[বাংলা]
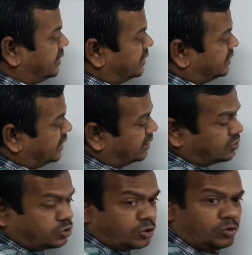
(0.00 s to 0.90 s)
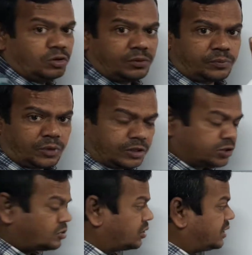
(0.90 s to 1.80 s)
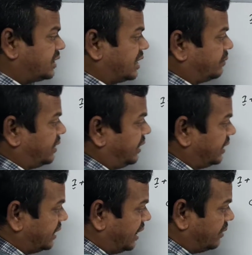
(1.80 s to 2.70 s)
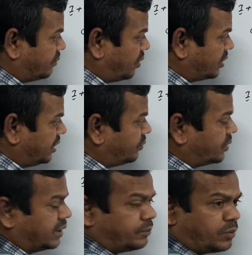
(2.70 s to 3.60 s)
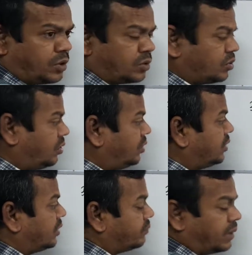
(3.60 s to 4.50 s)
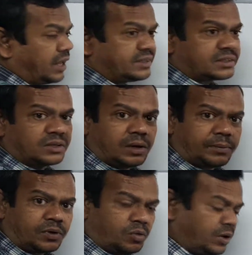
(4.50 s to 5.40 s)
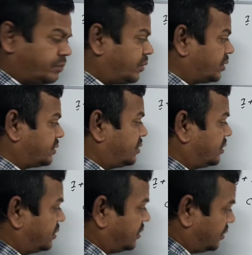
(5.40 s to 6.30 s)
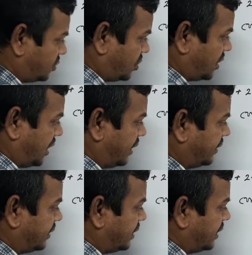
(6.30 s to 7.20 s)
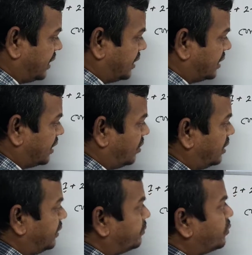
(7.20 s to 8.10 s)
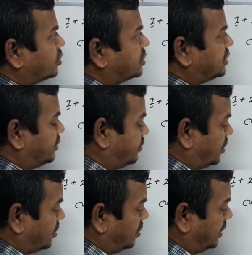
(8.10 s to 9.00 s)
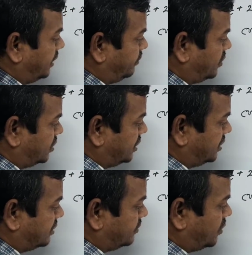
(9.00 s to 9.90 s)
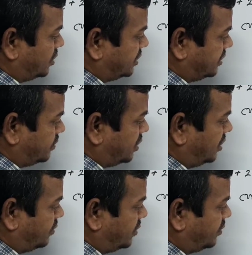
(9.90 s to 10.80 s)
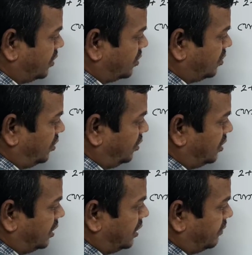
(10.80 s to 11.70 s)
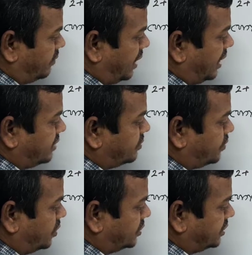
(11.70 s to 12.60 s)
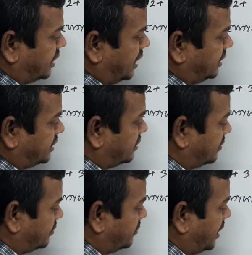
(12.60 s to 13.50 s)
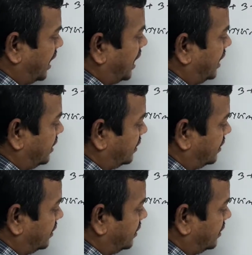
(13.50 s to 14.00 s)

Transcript: যে যতগুলো পদের সংখ্যা দাঁড়াবে এই পদের উপরে বর্গ প্লাস আবার ওই পদ সংখ্যা তাহলে পঞ্চাশটি পদ হলে পঞ্চাশ পঞ্চাশ পদের উপর বর্গ প্লাস পঞ্চাশ ভাগ